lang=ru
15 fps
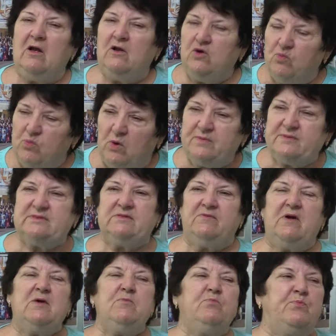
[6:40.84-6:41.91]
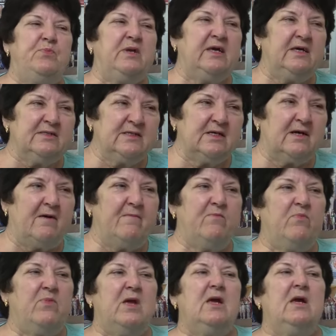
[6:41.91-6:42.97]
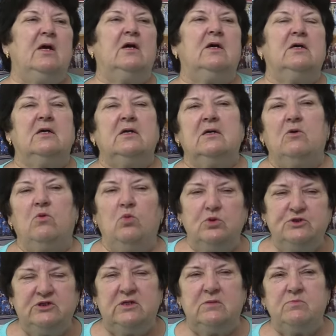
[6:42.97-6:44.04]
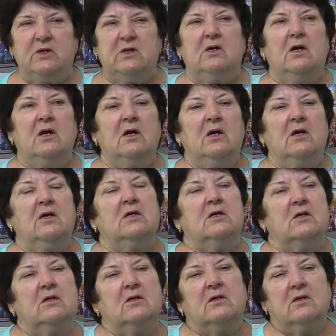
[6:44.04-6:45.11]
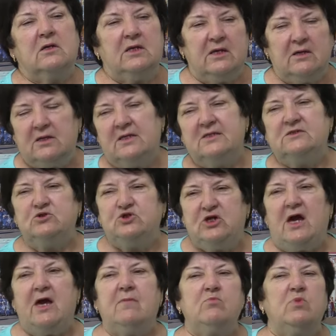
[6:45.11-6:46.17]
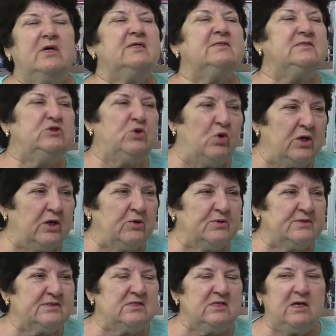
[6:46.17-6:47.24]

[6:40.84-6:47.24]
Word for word: э, любовь к своим предкам, э, учим их, э, изучаем мы историю с